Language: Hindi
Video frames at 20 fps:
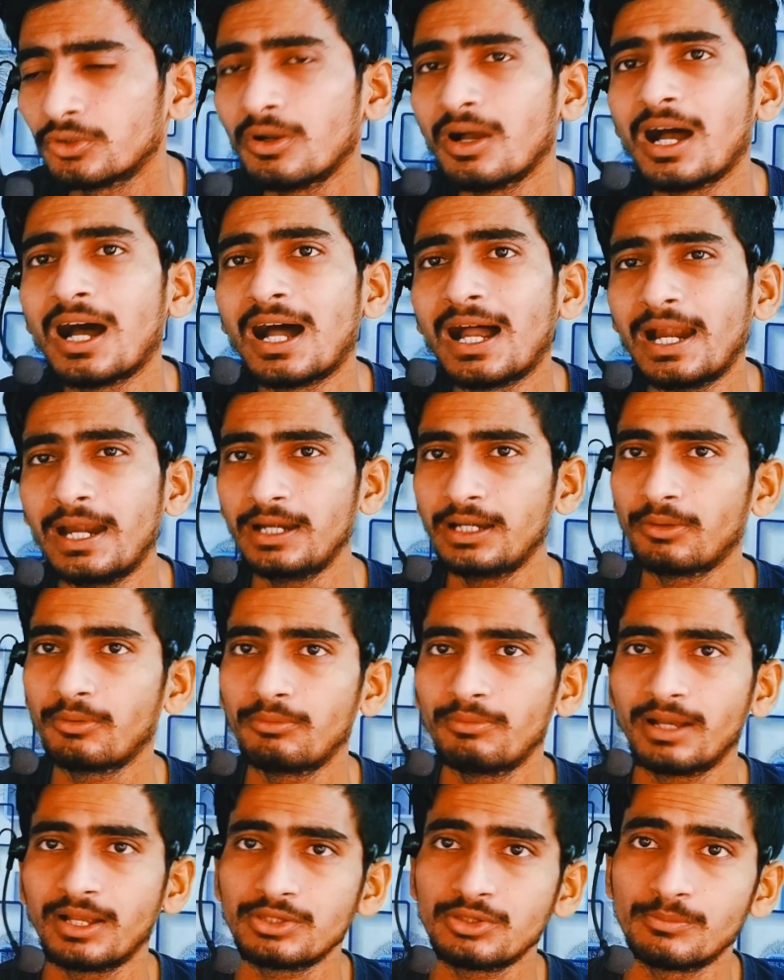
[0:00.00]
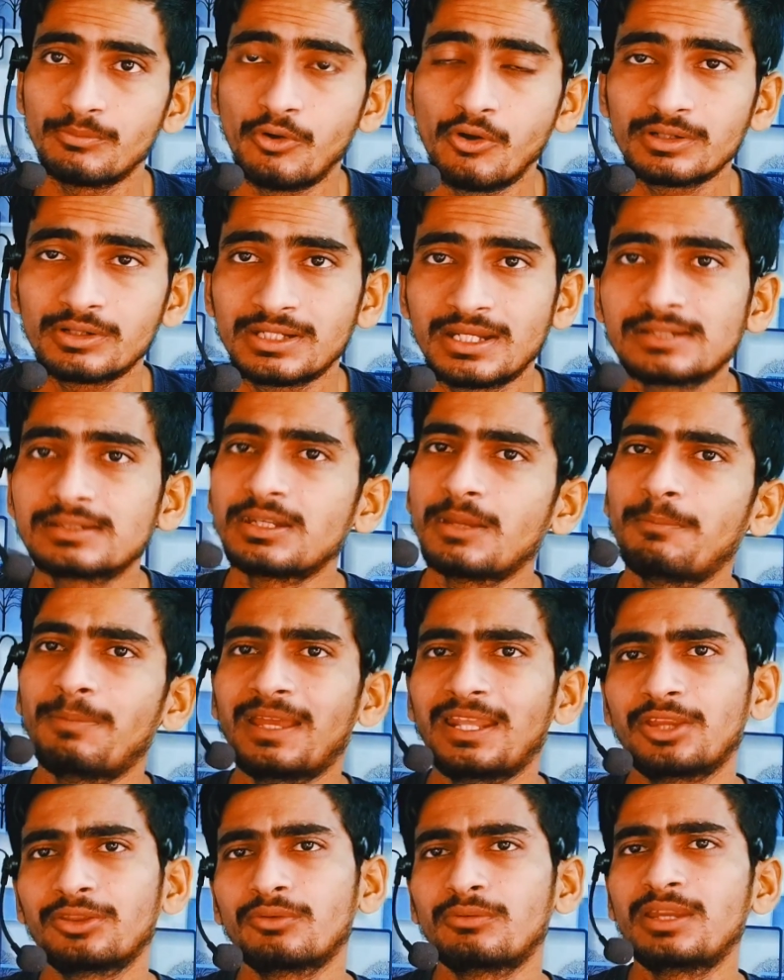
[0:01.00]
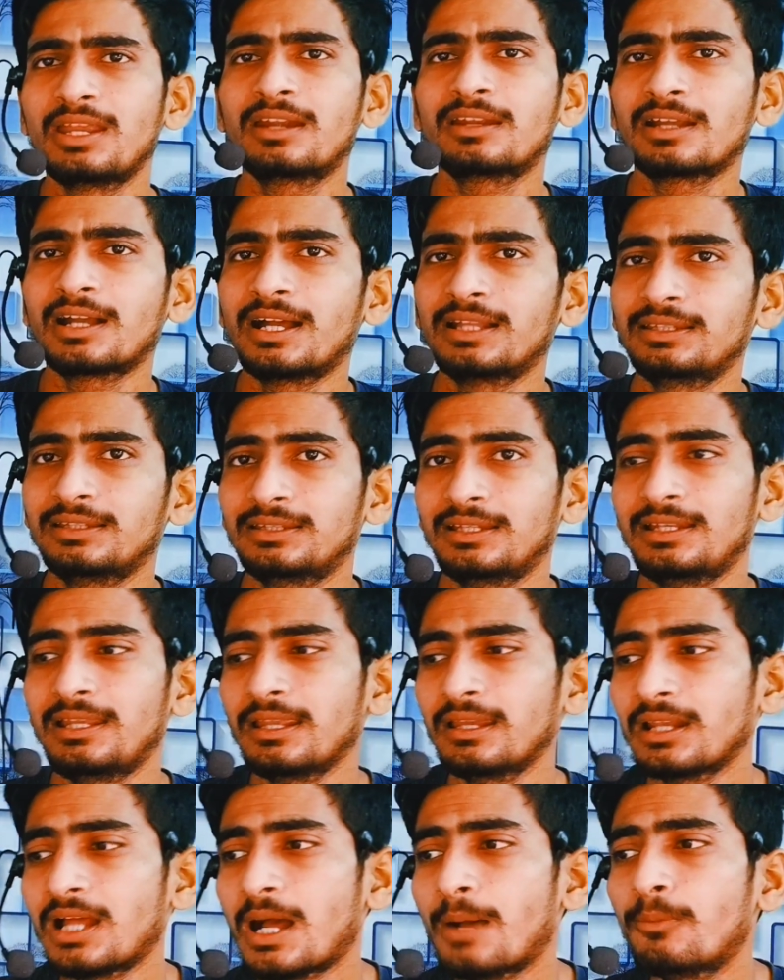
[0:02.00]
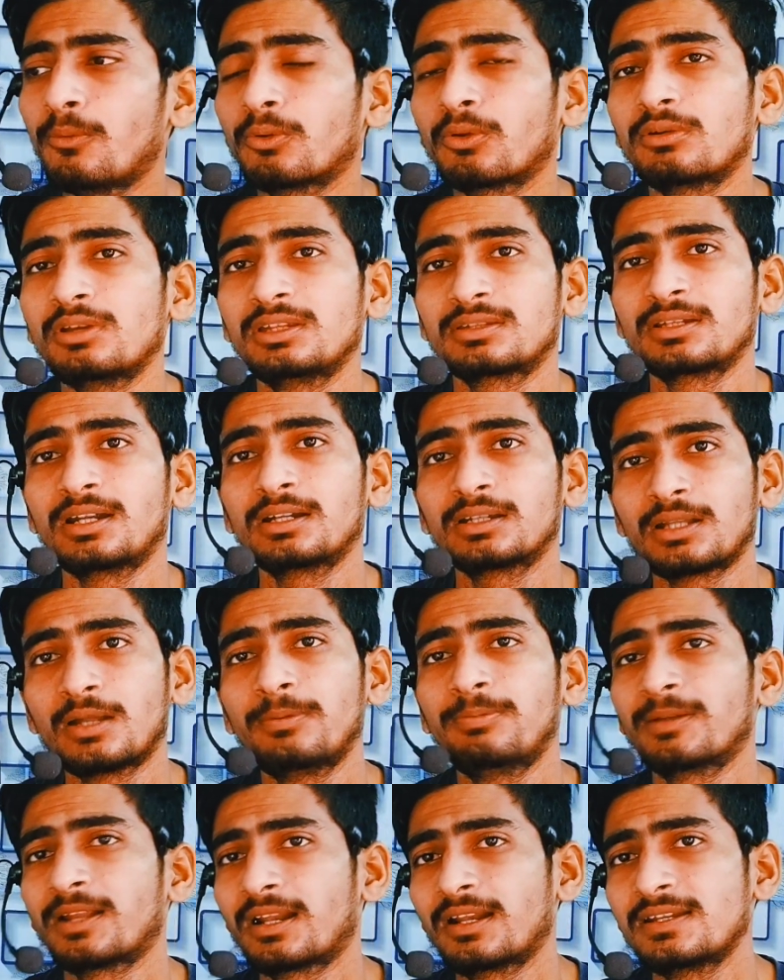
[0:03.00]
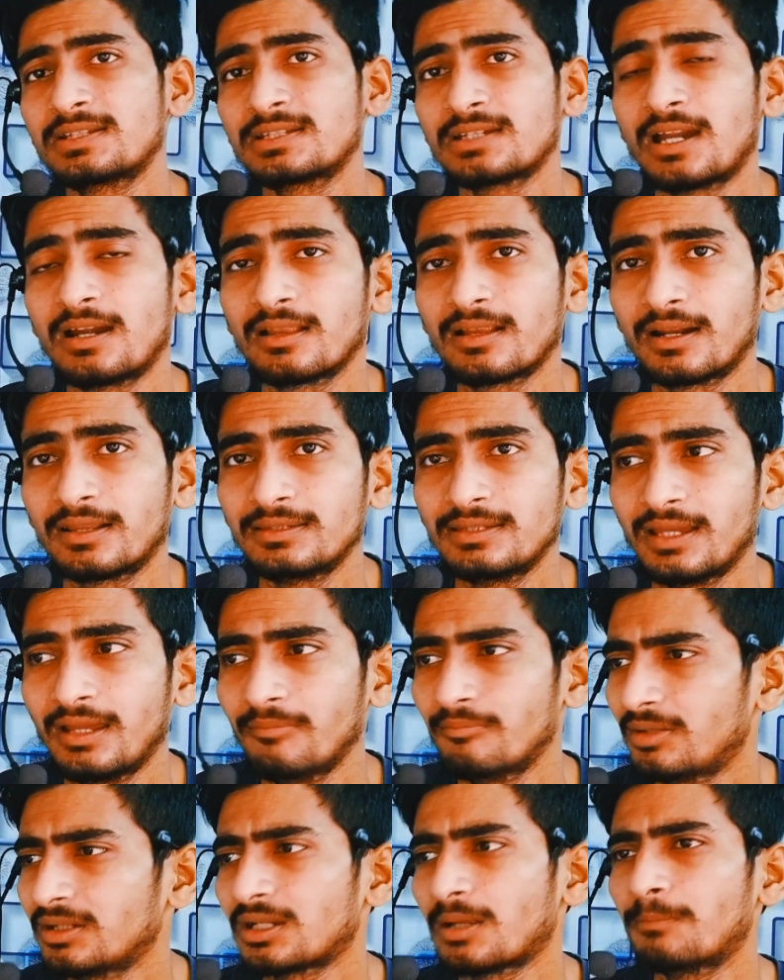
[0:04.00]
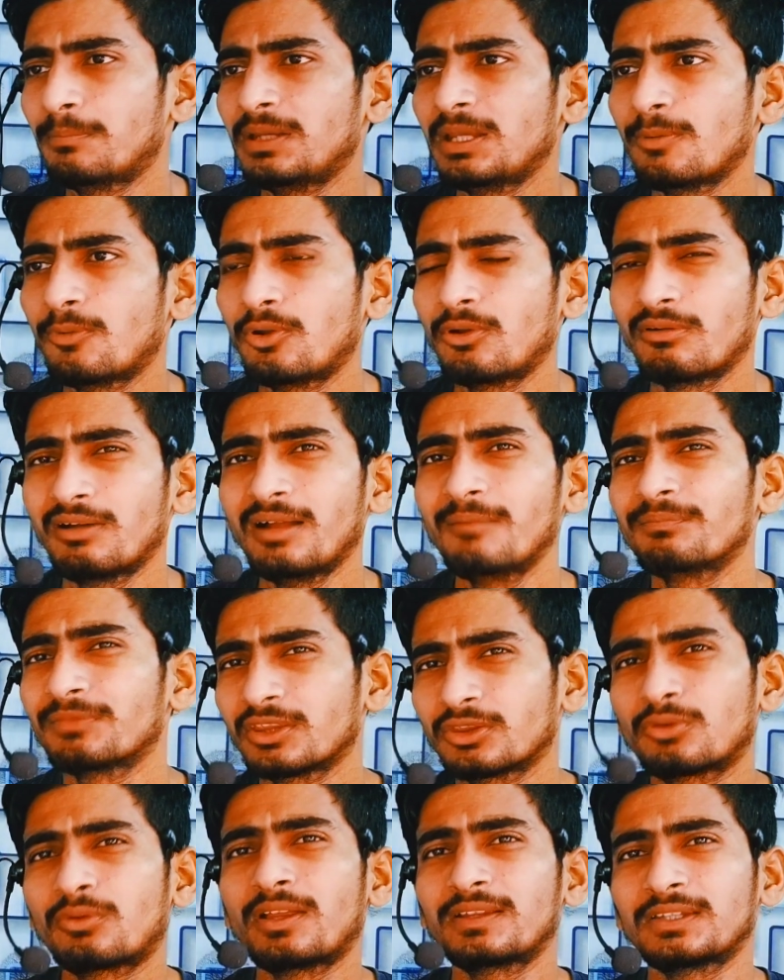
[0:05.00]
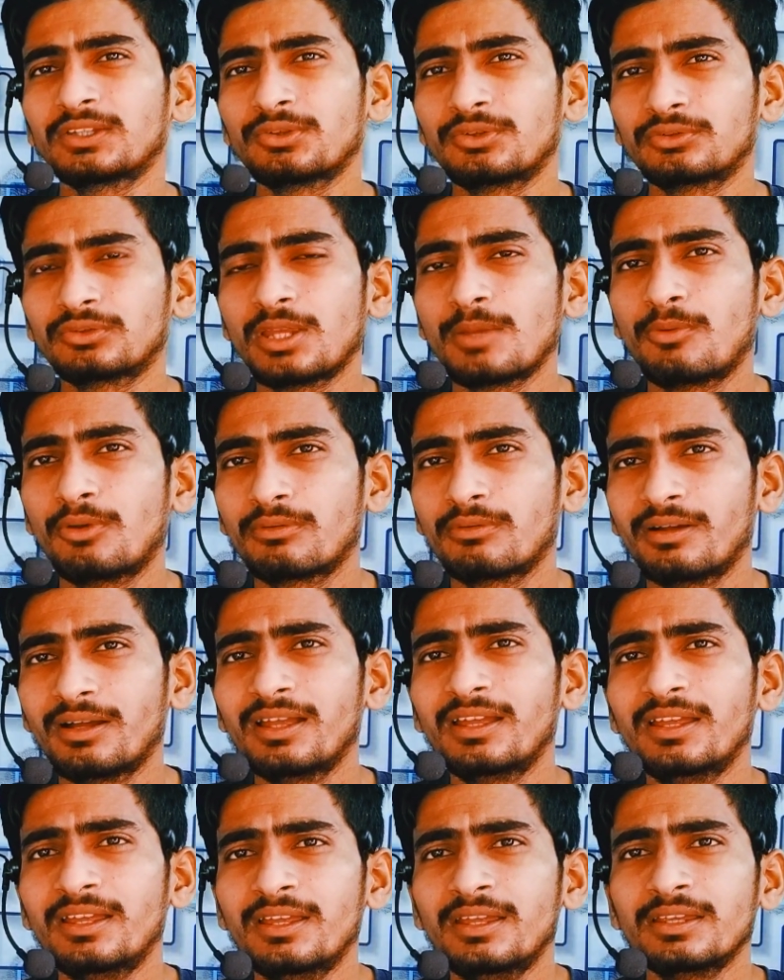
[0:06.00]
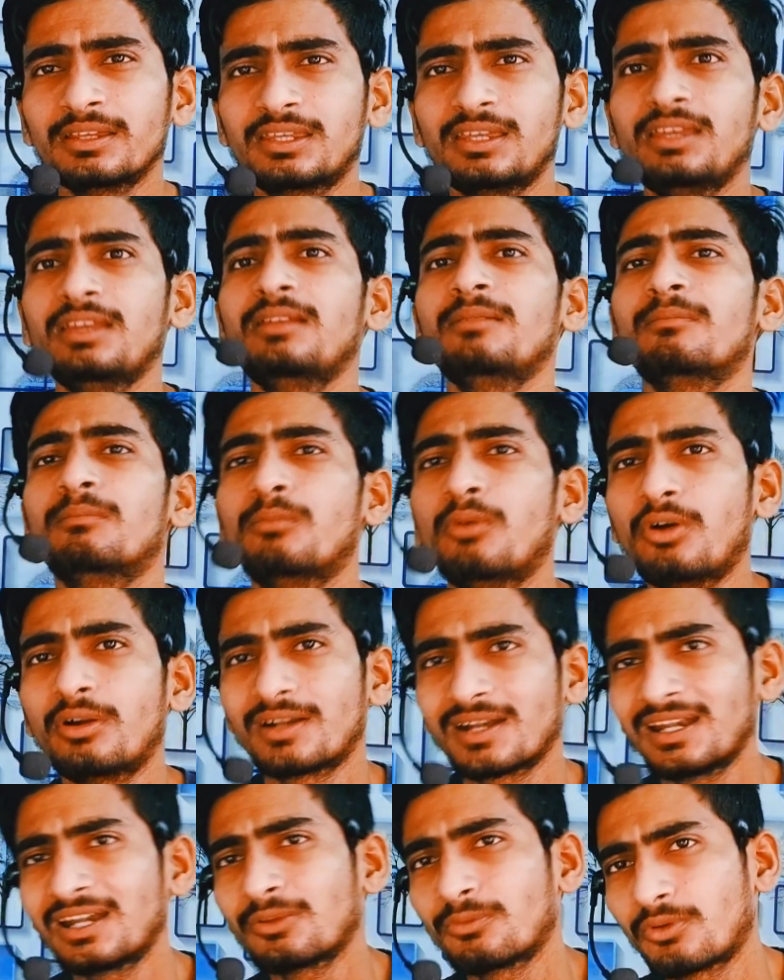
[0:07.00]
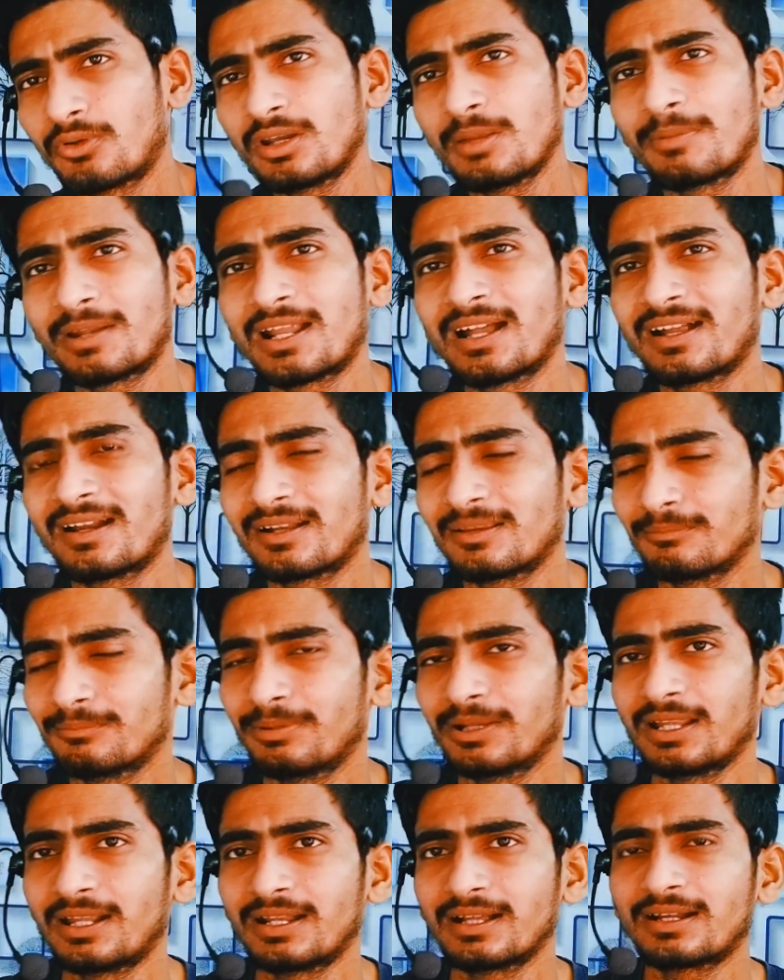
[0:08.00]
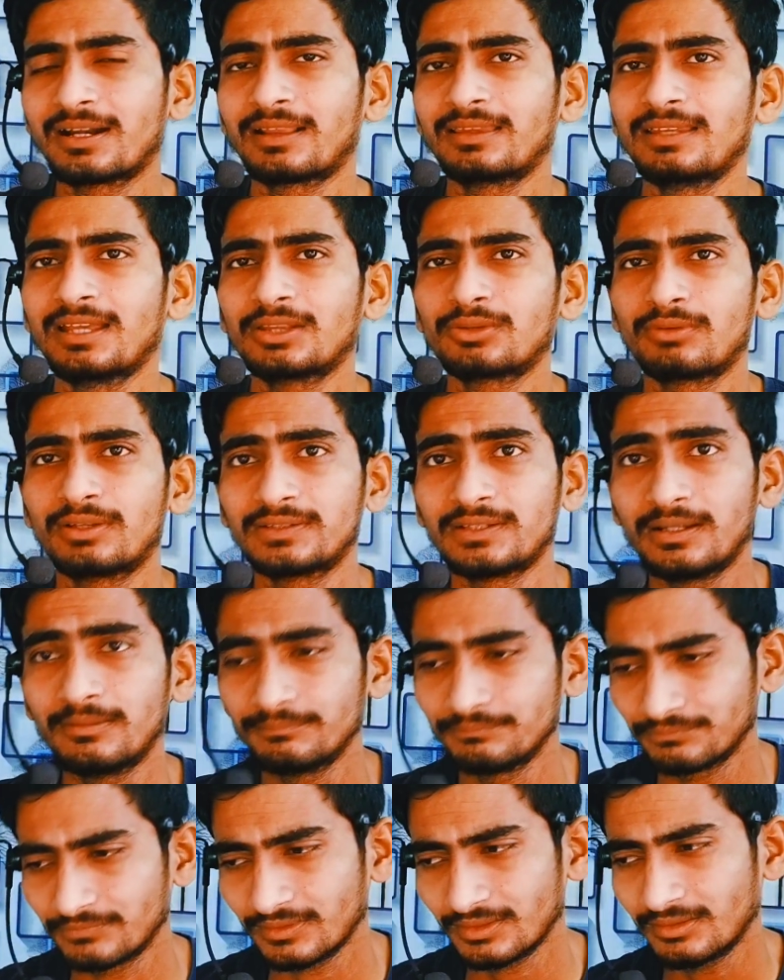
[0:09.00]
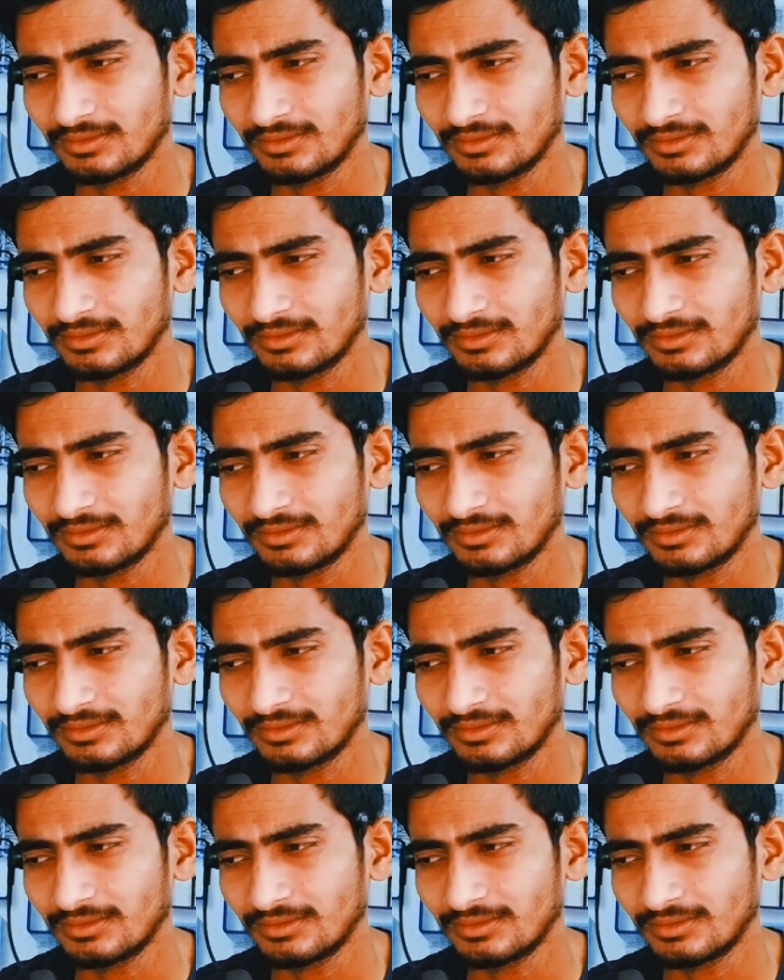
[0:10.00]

तो आर डब्ल्यू का जो मॉक टेस्ट है पहले तो ठीक ठाक आते थे लेकिन अब उन्होंने इतना टफ बनाना स्टार्ट कर दिया है मैं टफ भी नहीं बोलूंगा थोड़ा सा दोस्तों ये बोलूंगा कि मॉडरेट उन्होंने बना कर, बनाना कर दिया थोड़ा सा